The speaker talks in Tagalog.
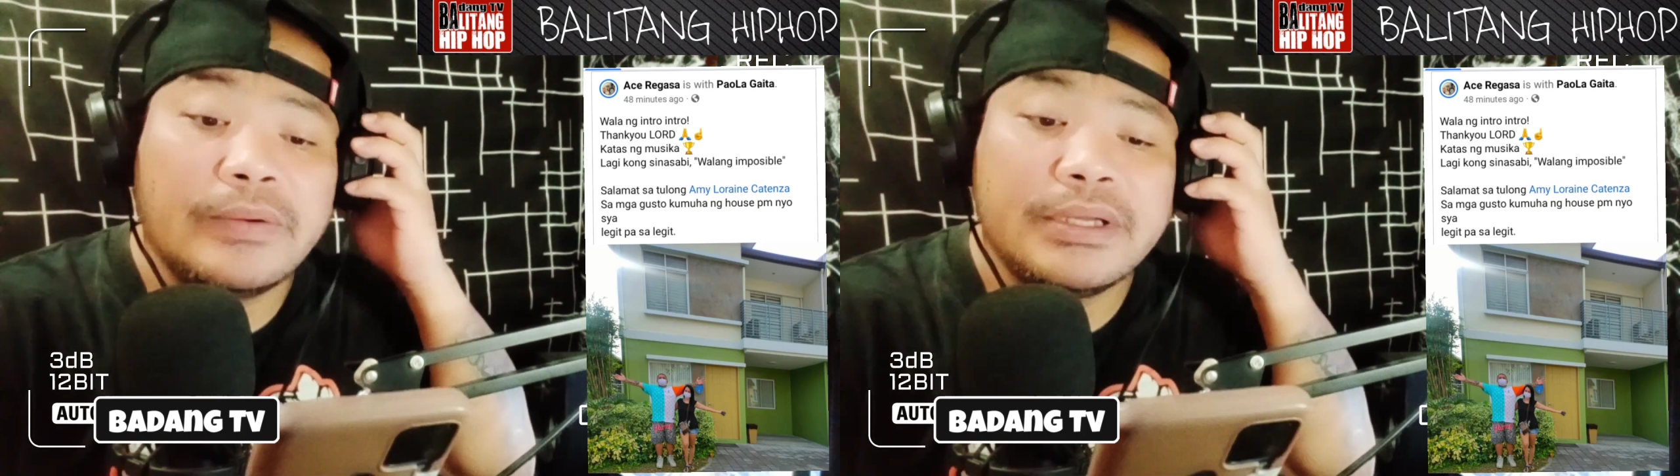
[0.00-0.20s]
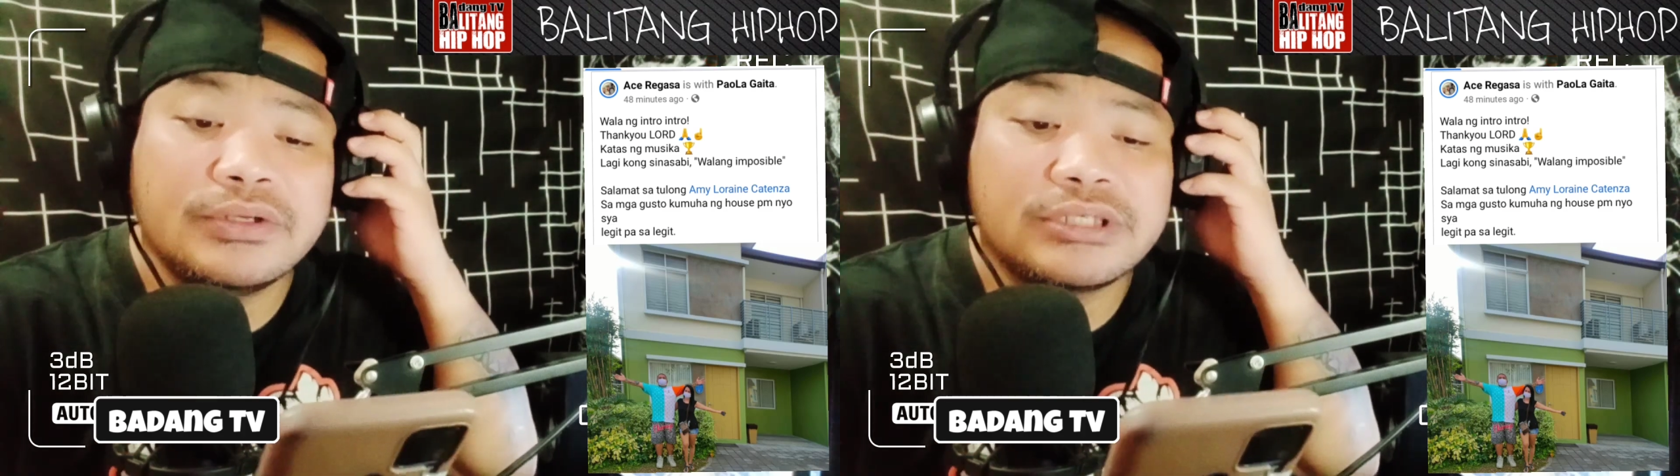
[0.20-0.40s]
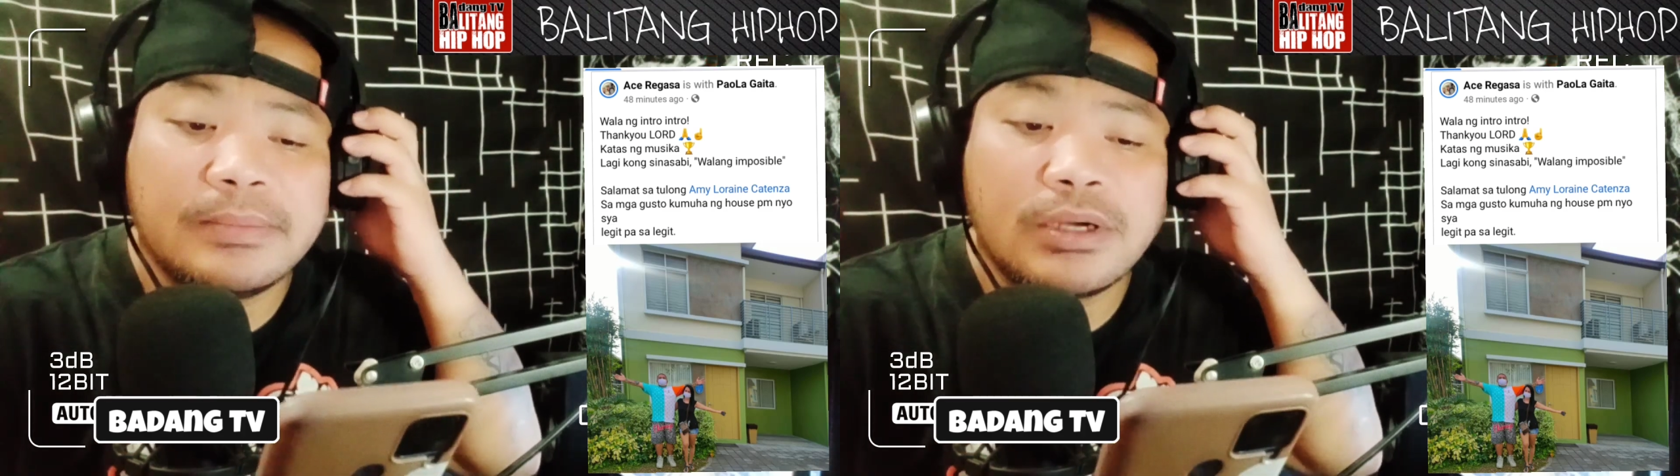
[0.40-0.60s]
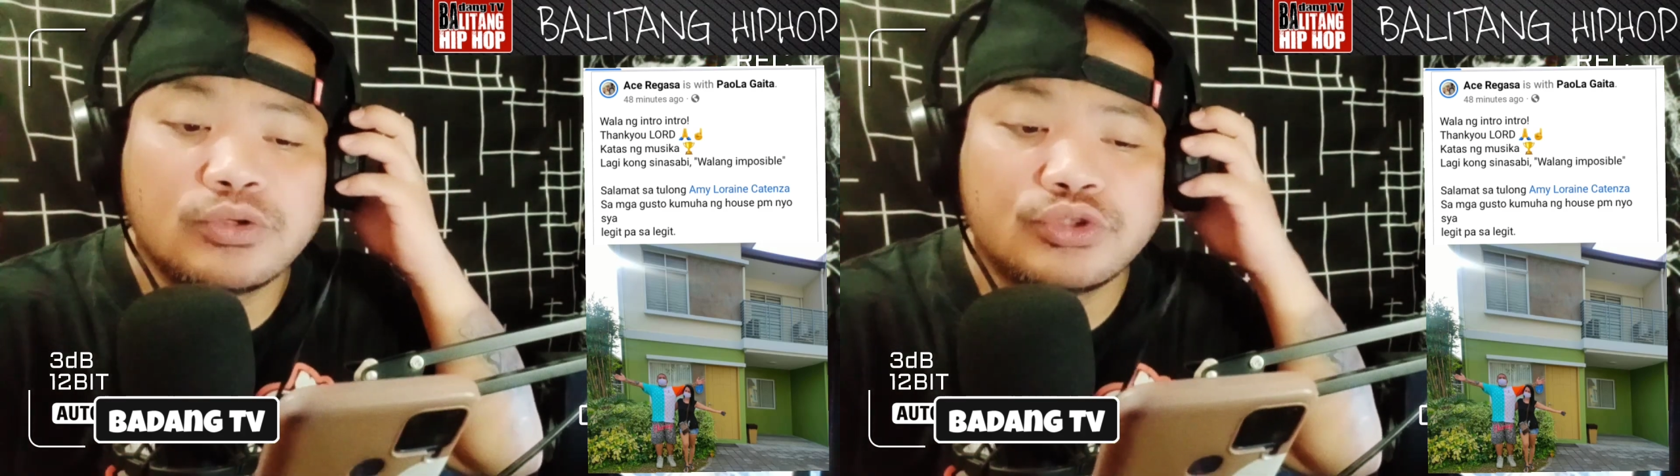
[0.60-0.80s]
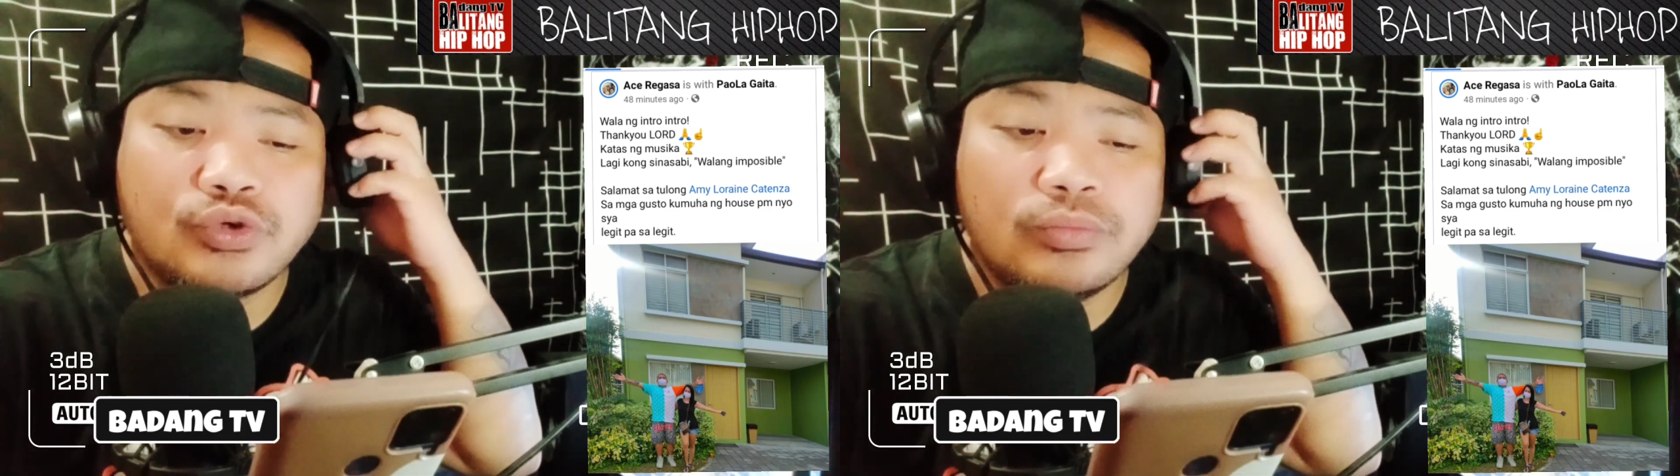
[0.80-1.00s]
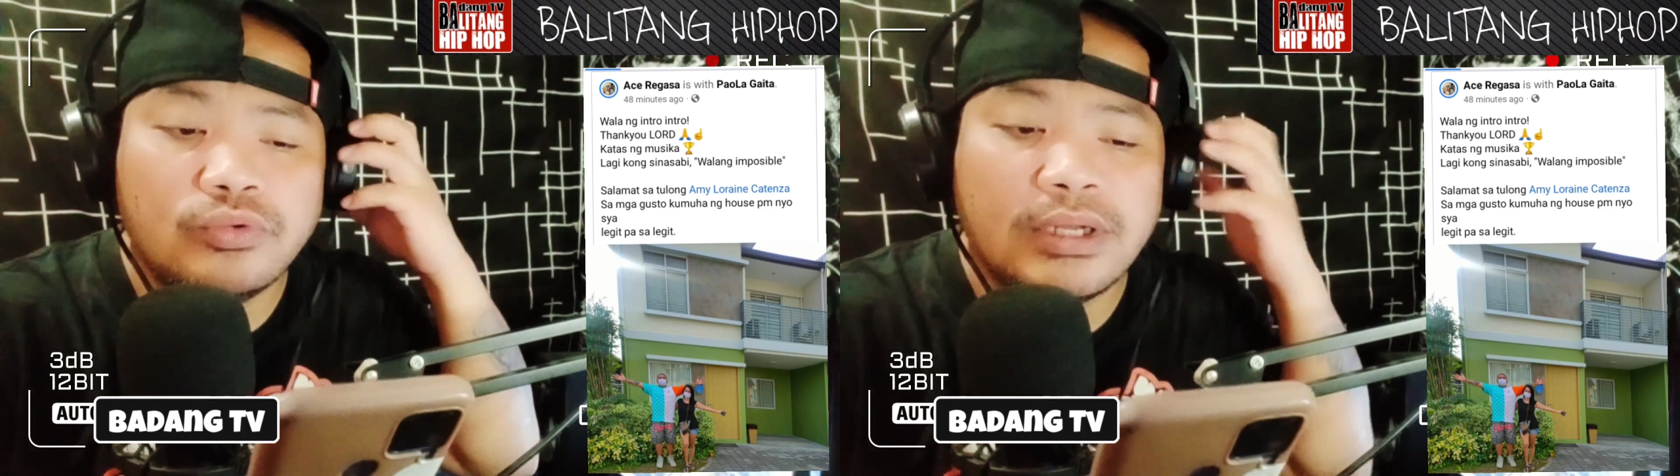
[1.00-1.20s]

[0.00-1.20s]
Sa mga gusto kumuha ng